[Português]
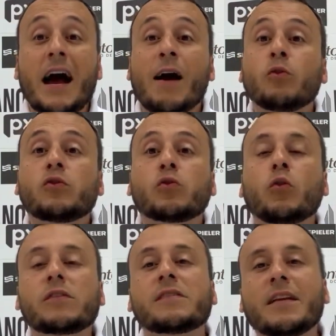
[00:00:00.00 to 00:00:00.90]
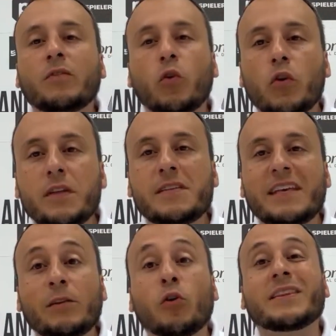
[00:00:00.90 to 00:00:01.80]
aos torcedores
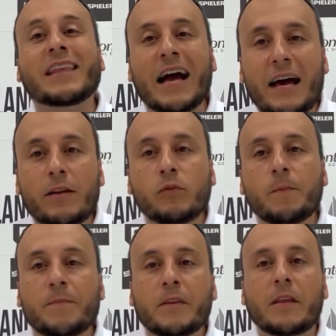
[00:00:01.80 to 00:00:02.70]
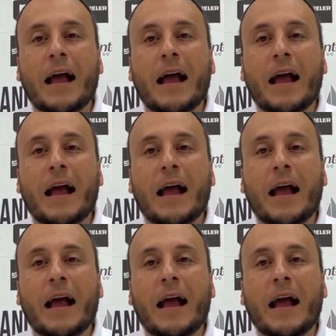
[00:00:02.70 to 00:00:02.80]
que lotaram